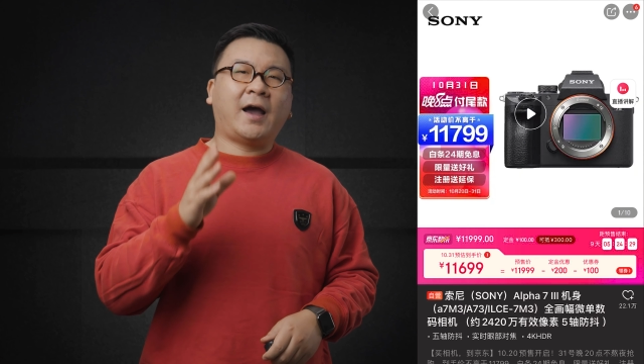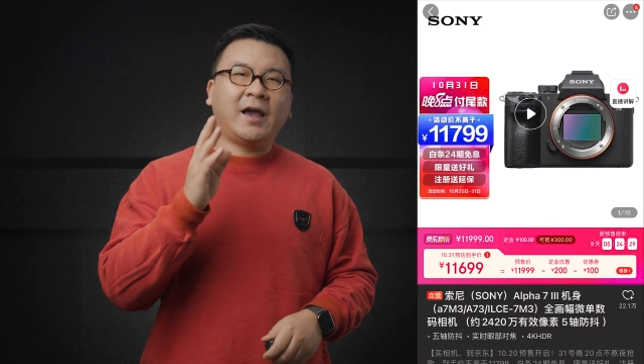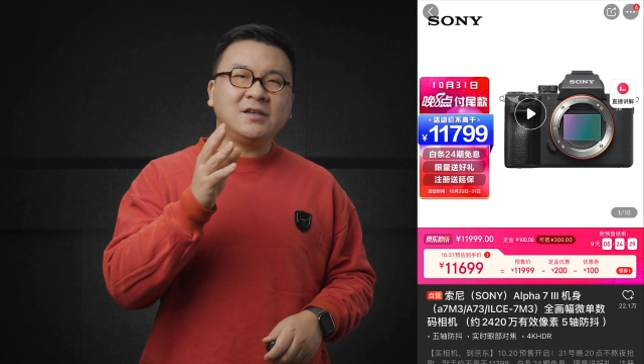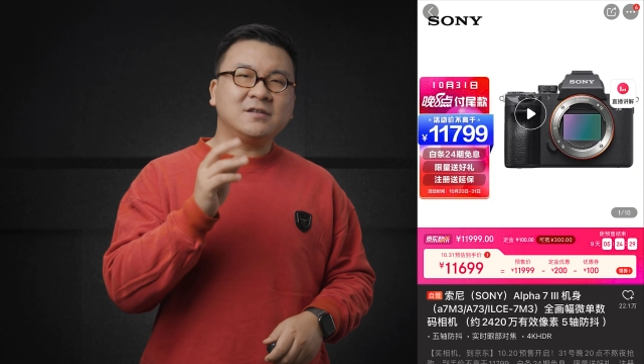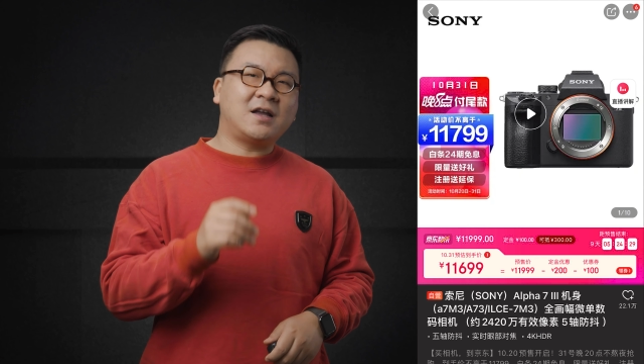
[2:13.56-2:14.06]

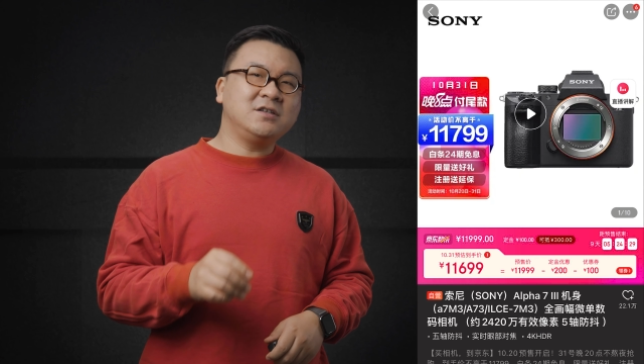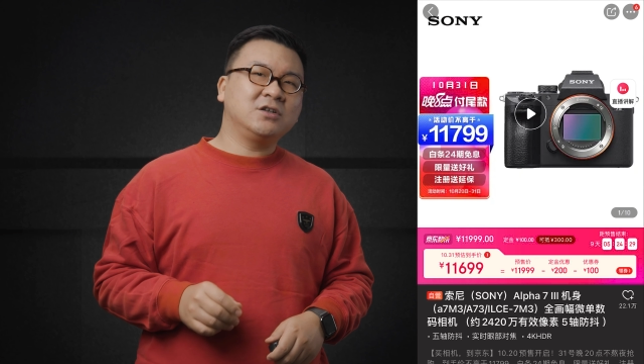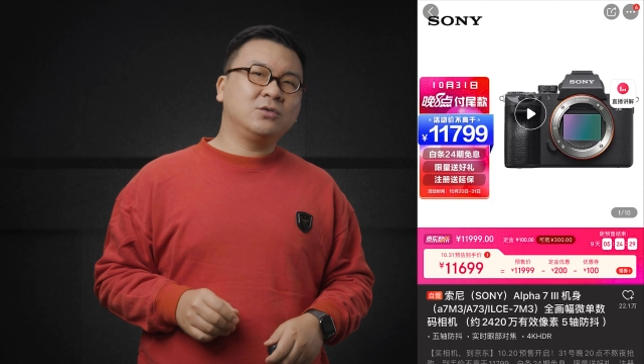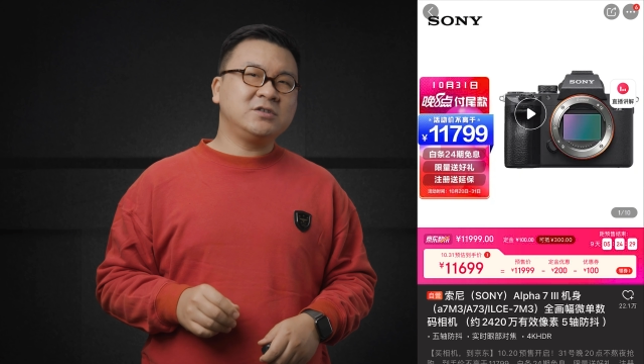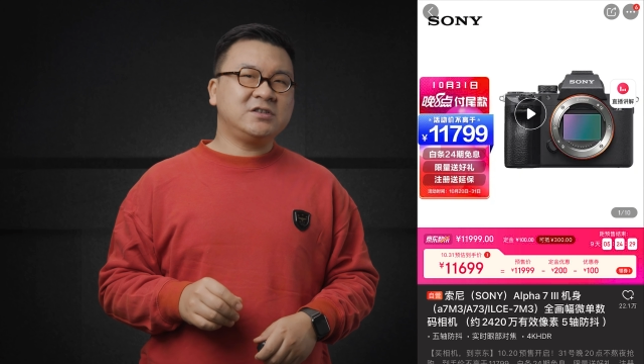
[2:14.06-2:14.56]
A7 三
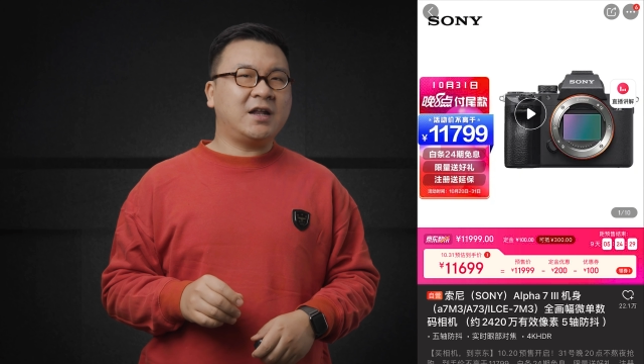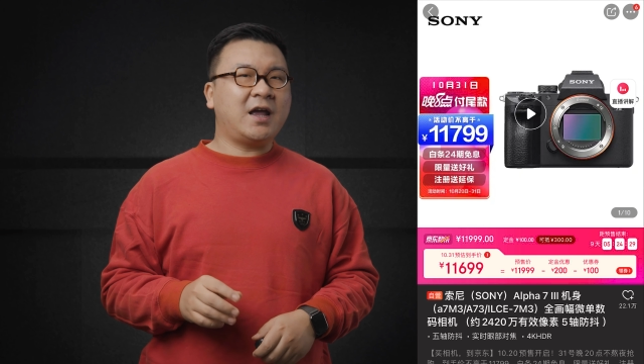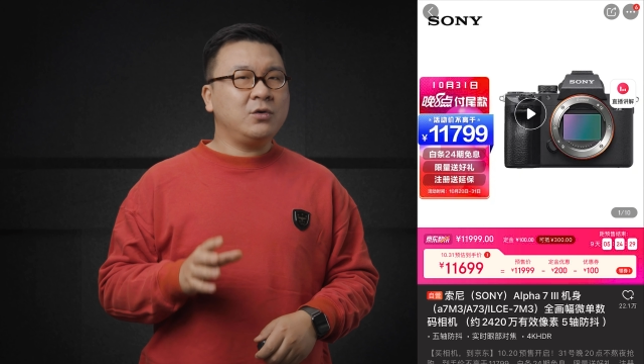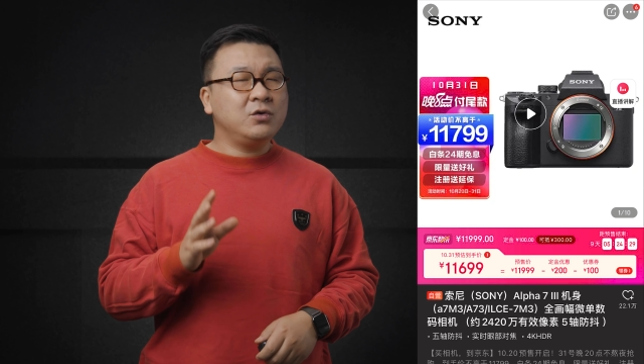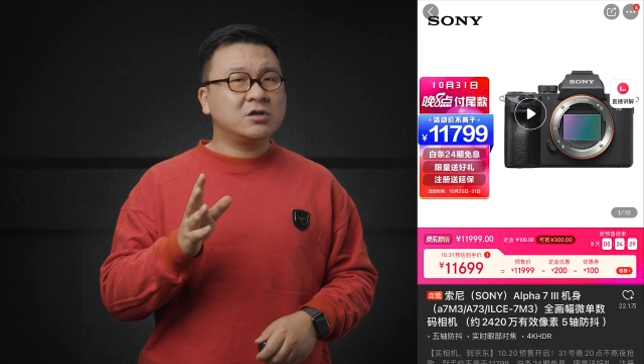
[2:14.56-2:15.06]
京东旗舰
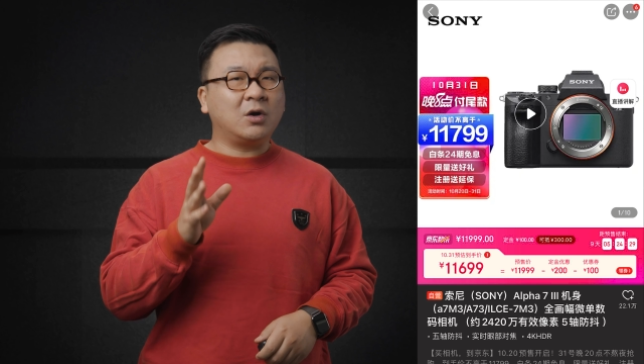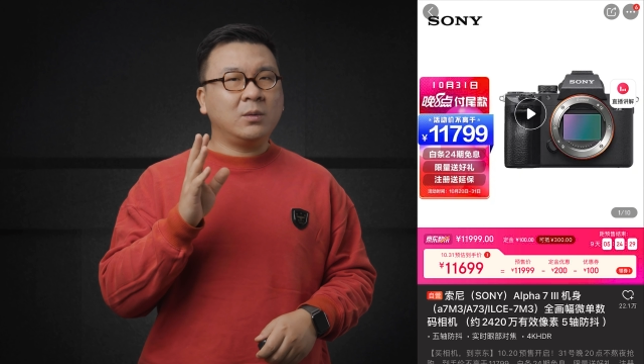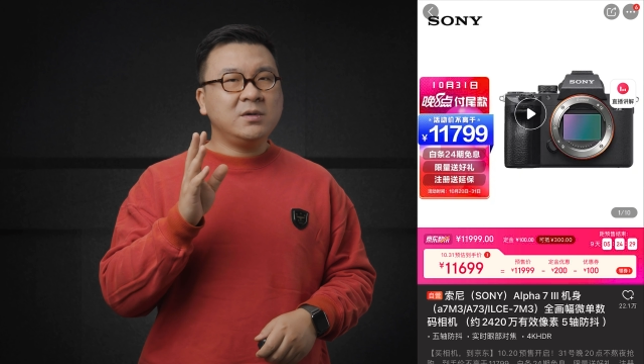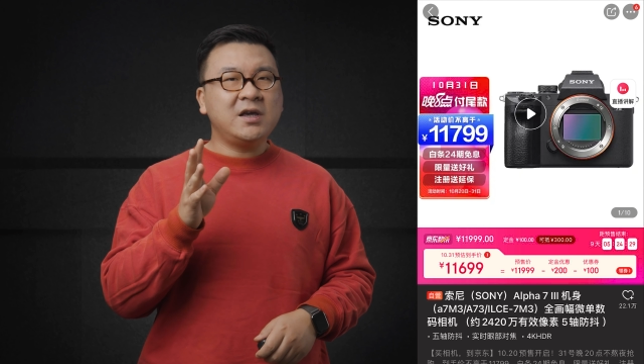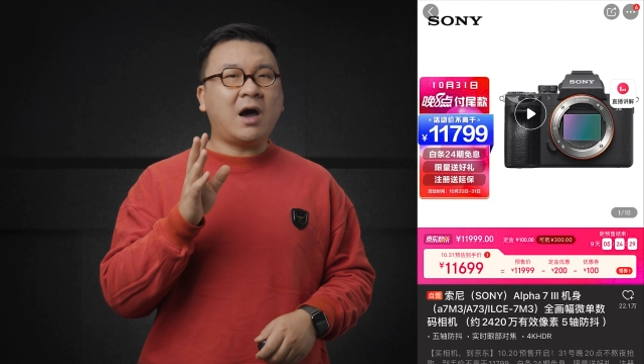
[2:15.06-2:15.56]
店预
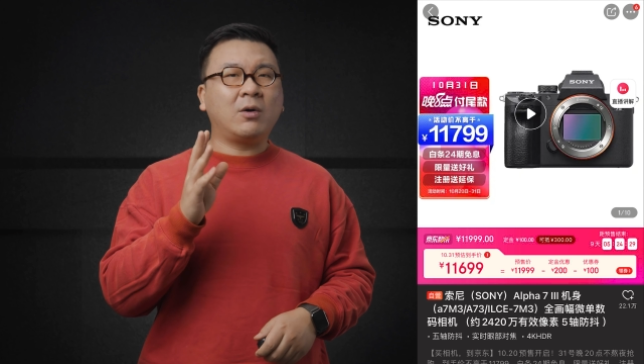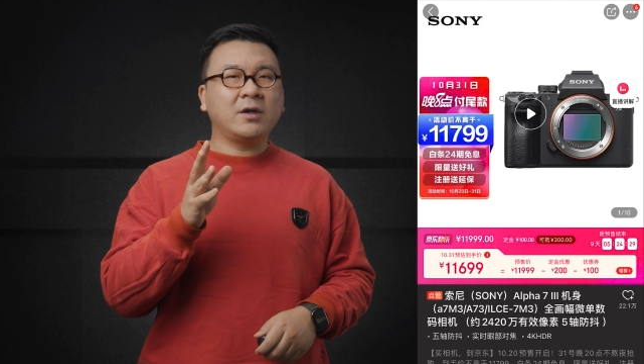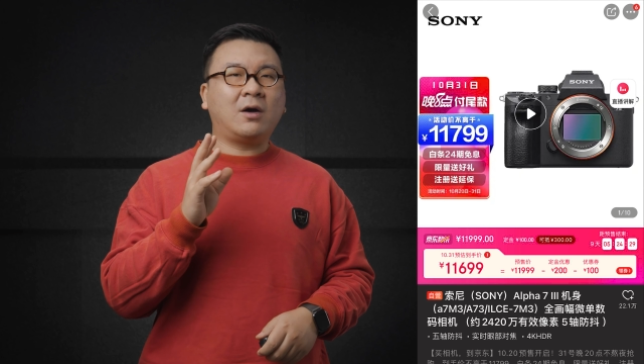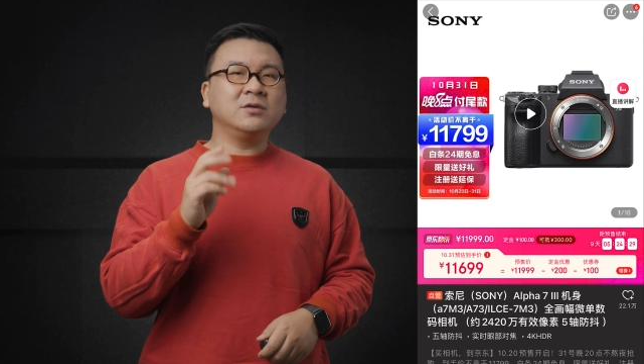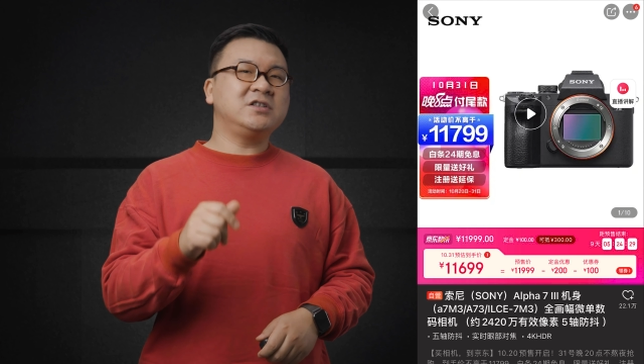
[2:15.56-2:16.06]
售幺
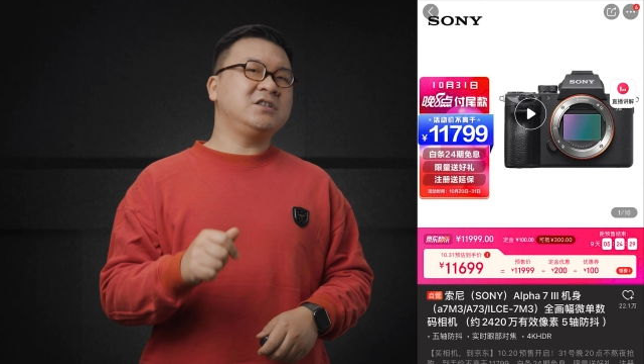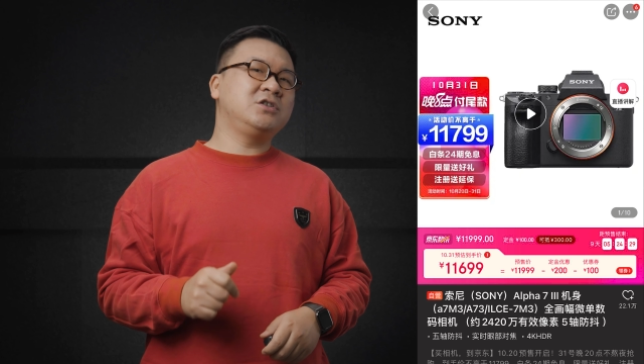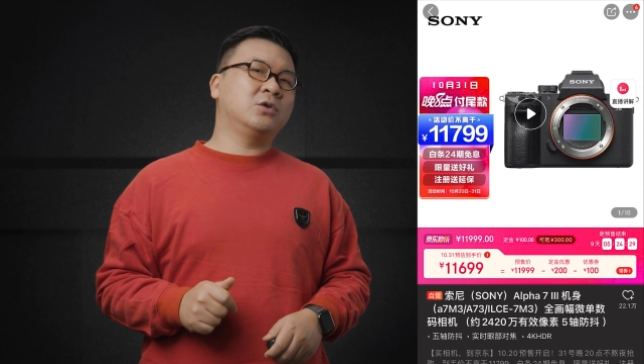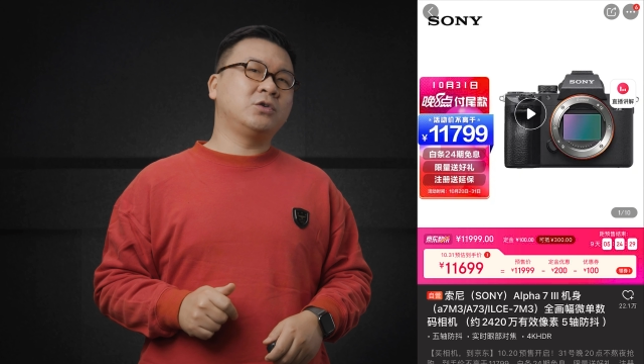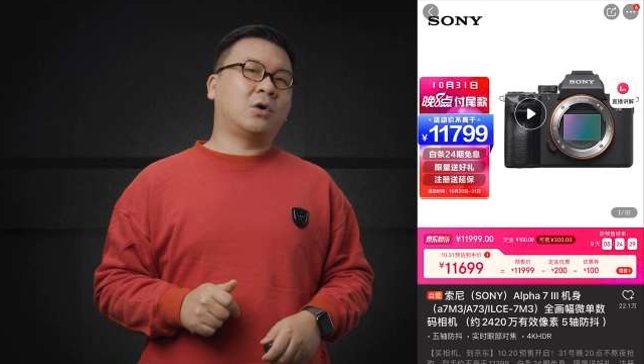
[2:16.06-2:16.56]
幺七九